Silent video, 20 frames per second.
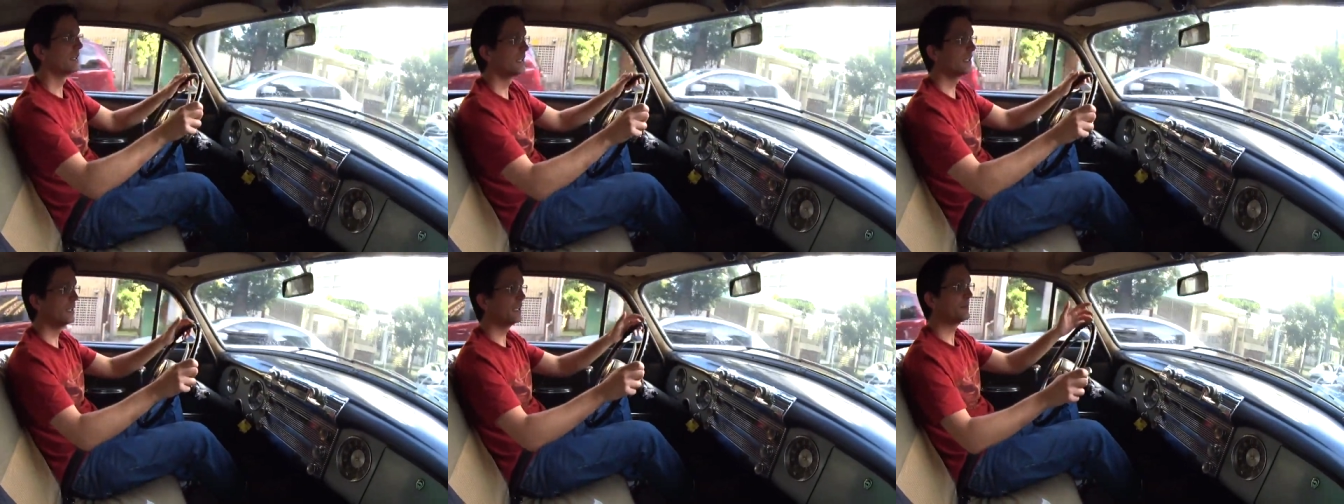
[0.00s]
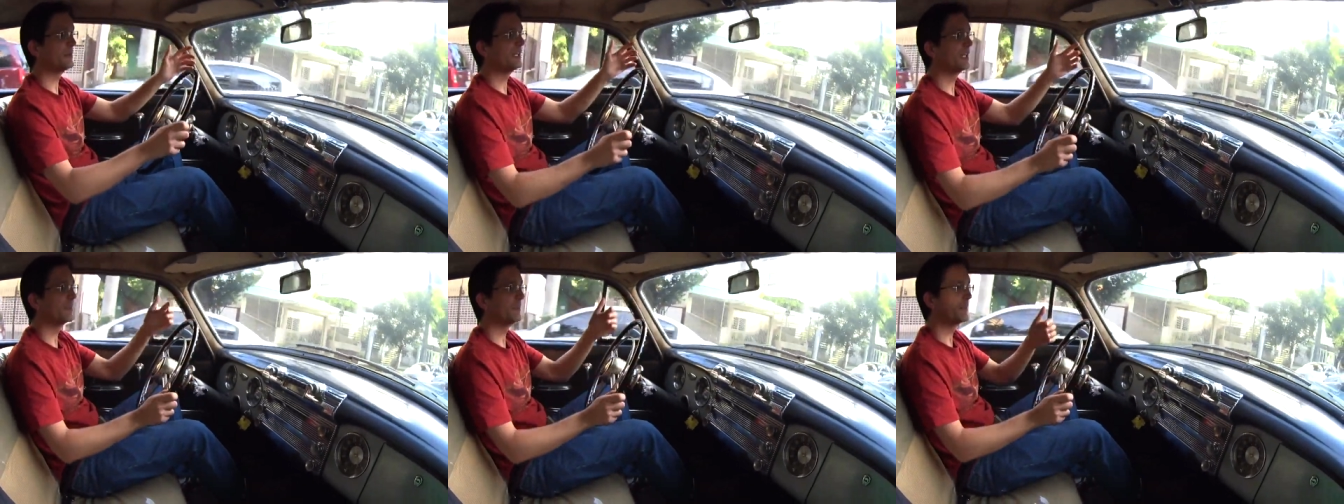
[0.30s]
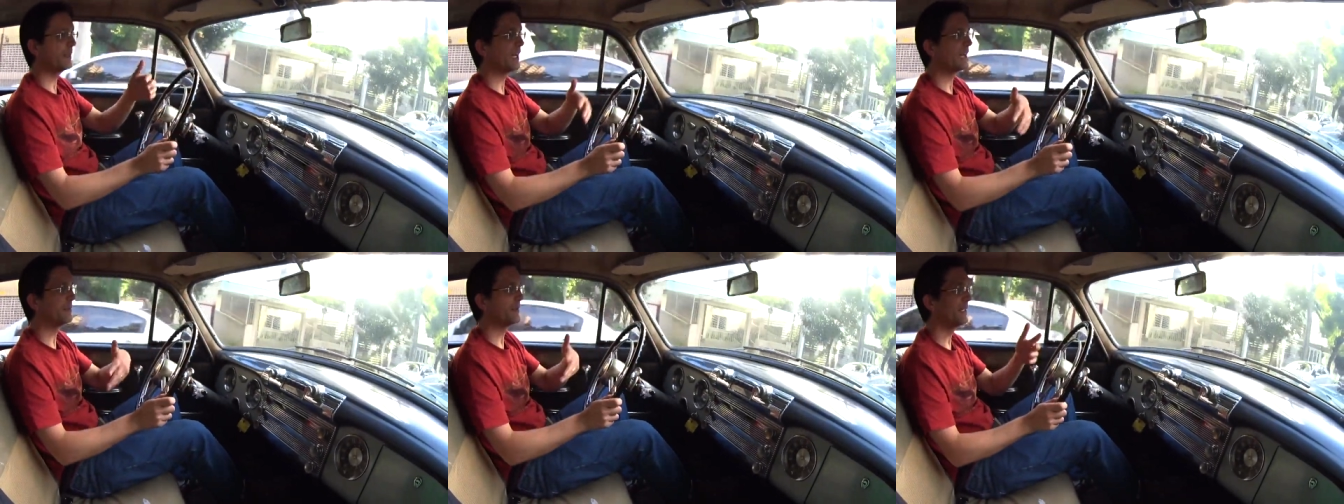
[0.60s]
Queria
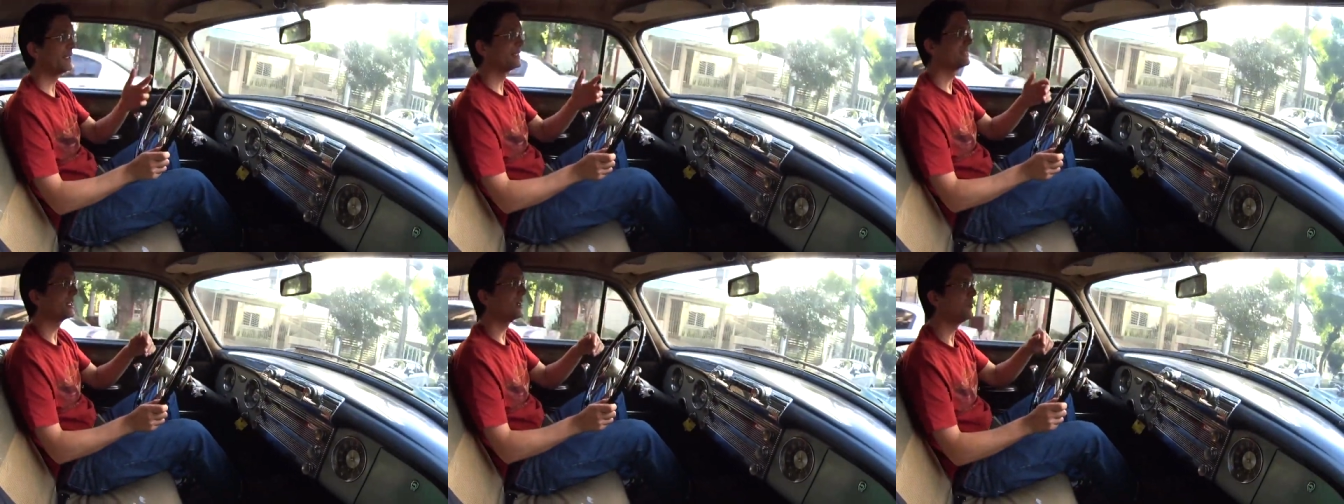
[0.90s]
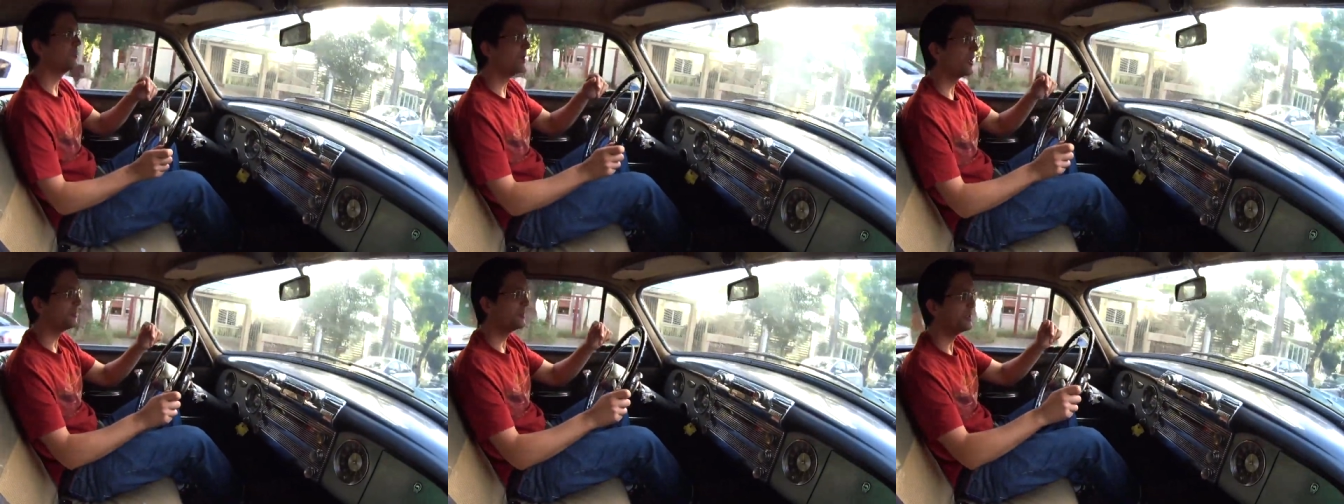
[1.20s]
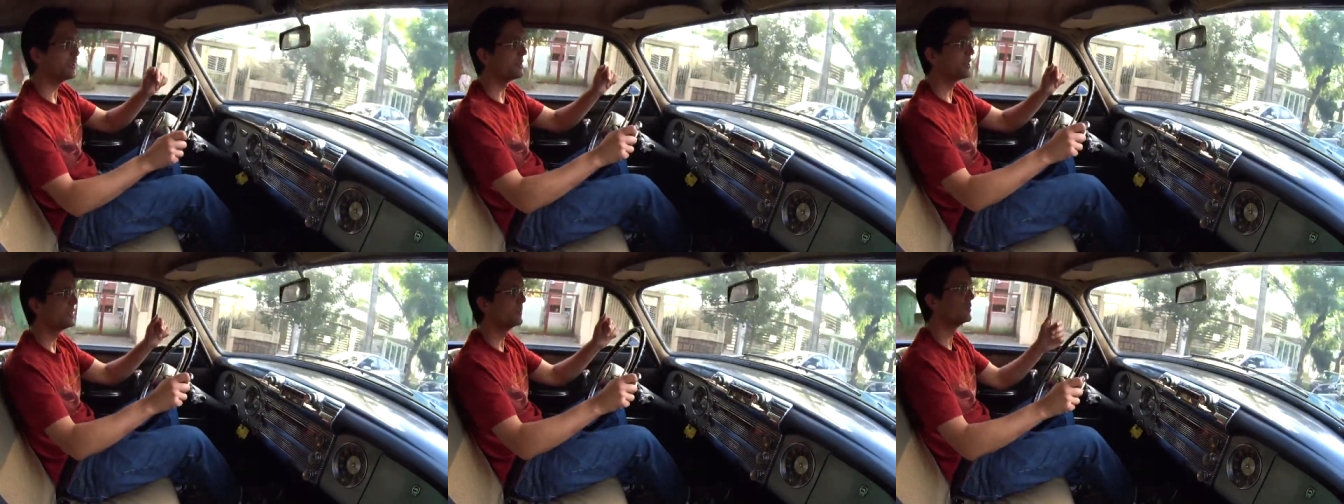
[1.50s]
parabenizar o meu
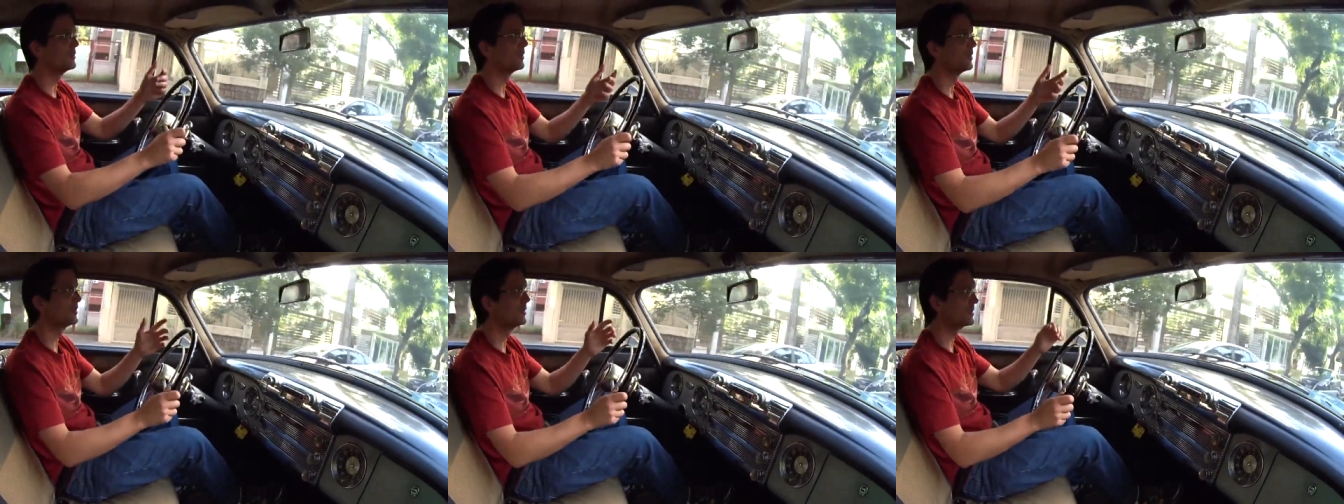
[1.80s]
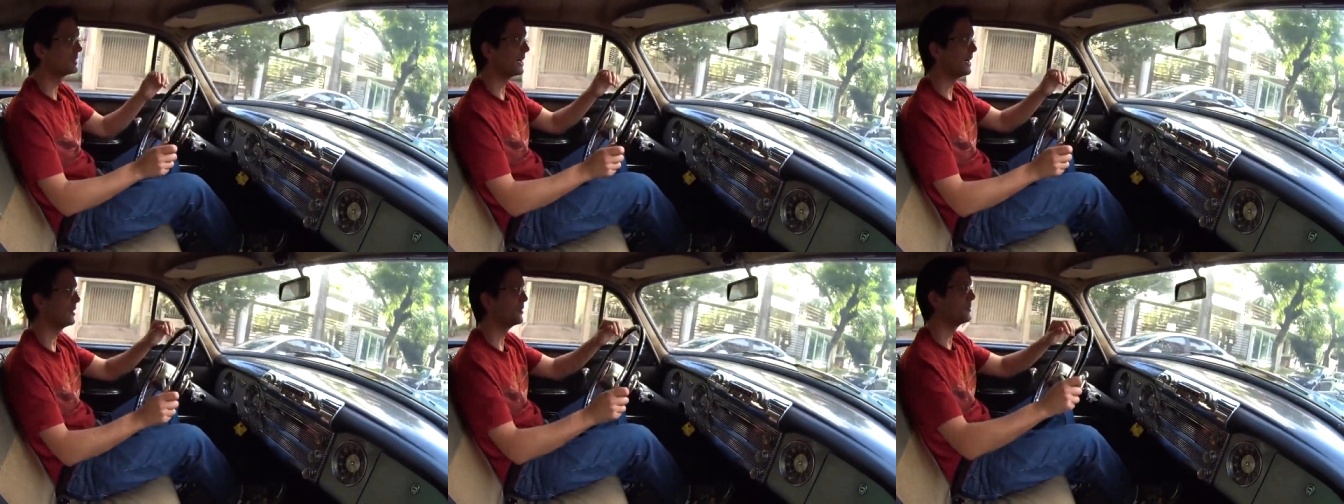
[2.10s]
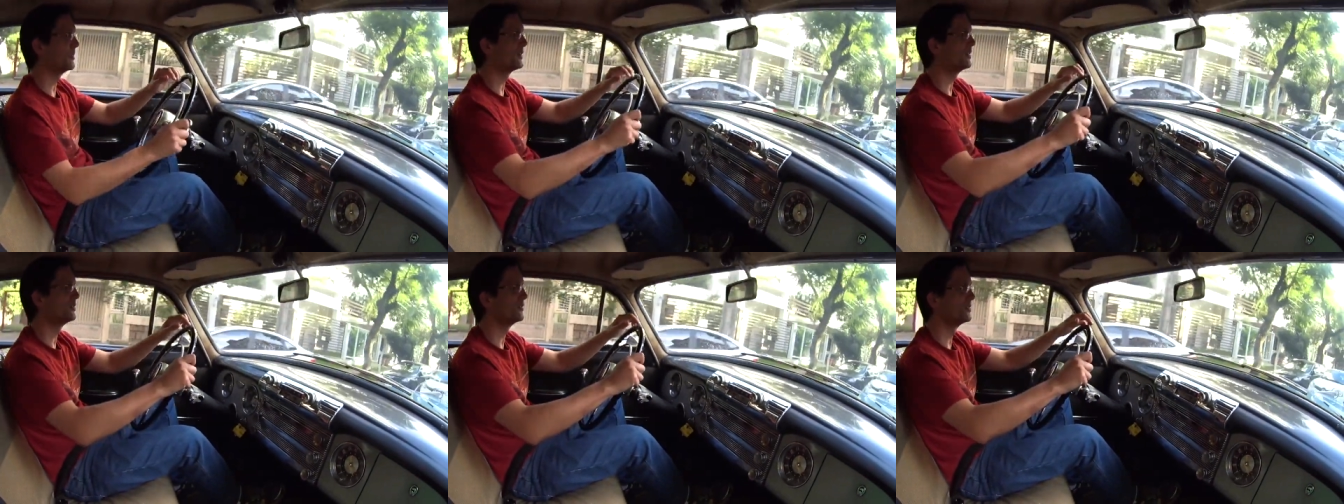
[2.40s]
amigo aí, o dono do carro,
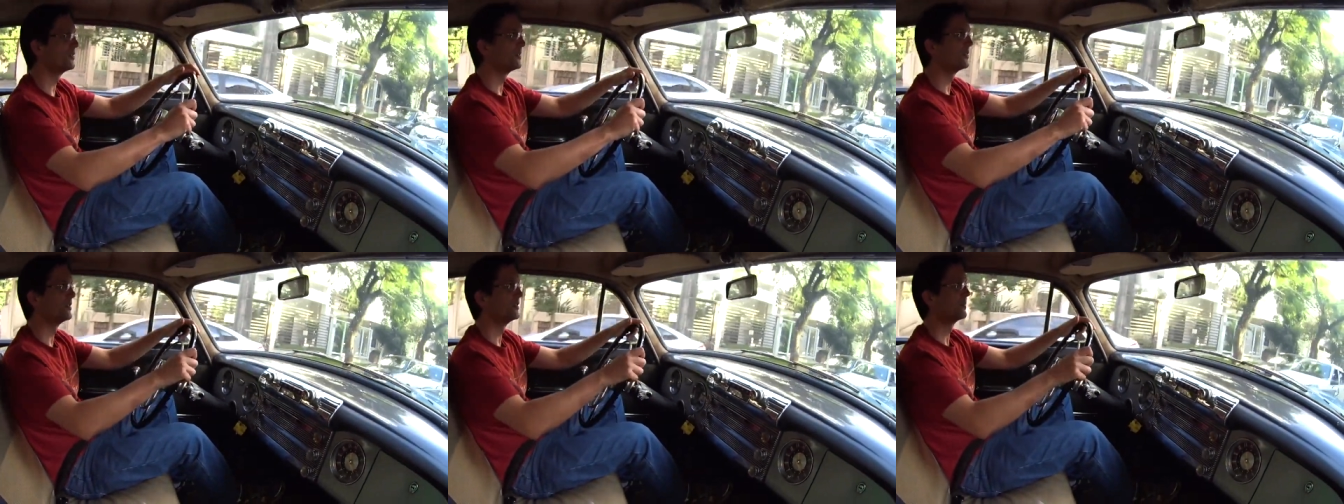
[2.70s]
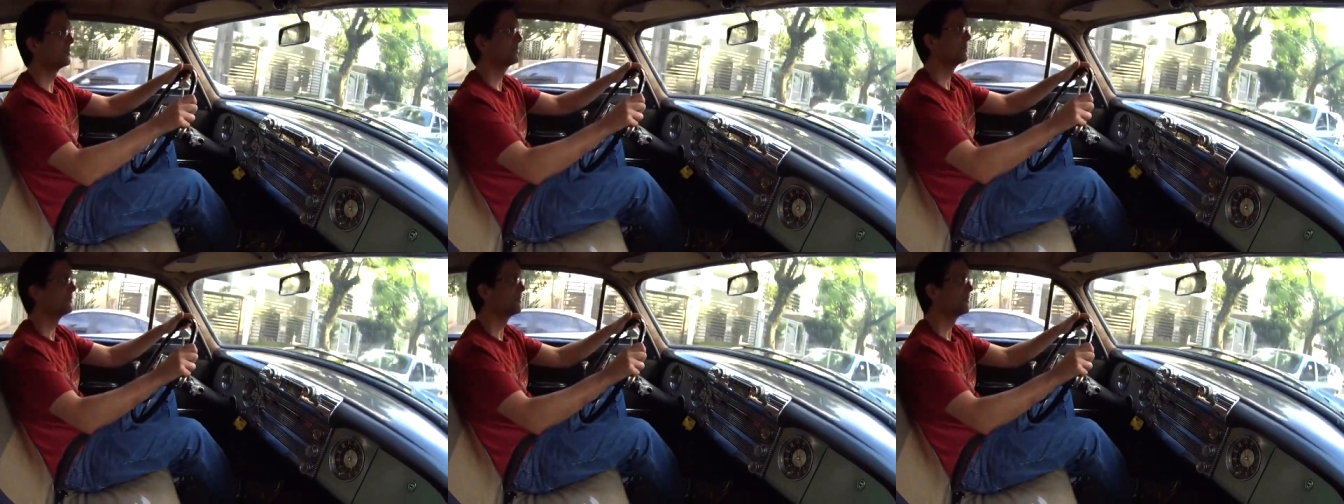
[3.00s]
pelo,